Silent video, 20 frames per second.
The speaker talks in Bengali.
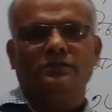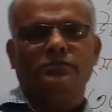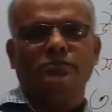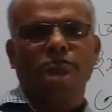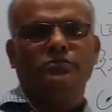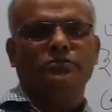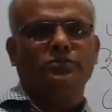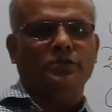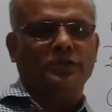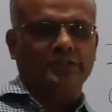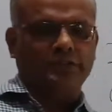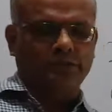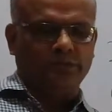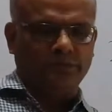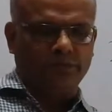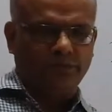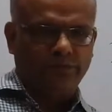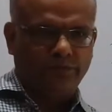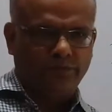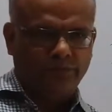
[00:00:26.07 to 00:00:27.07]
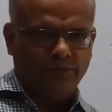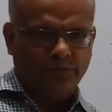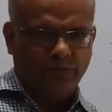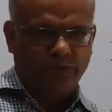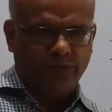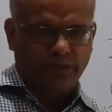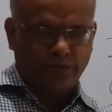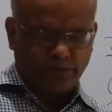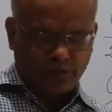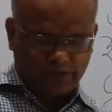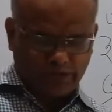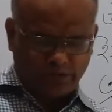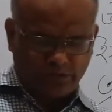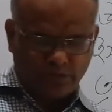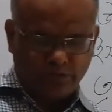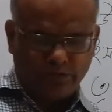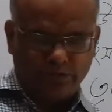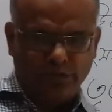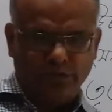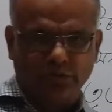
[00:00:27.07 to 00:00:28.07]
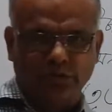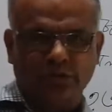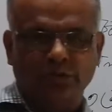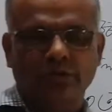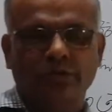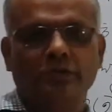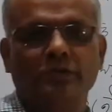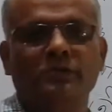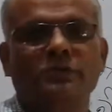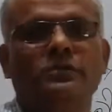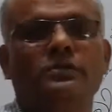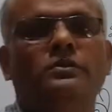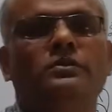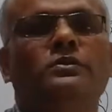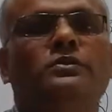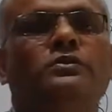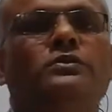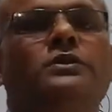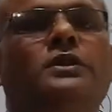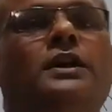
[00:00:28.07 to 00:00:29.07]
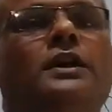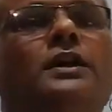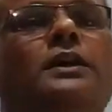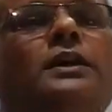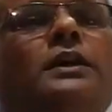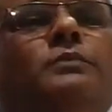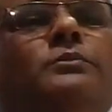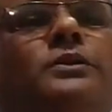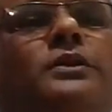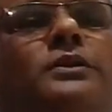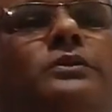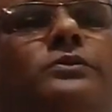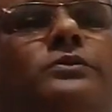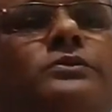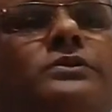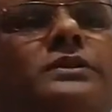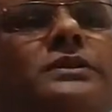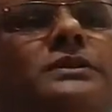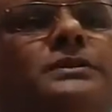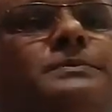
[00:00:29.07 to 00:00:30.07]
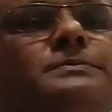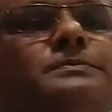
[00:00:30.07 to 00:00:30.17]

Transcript: সুস্থ আছো তোমাদের সুস্থ তা কামনা করছি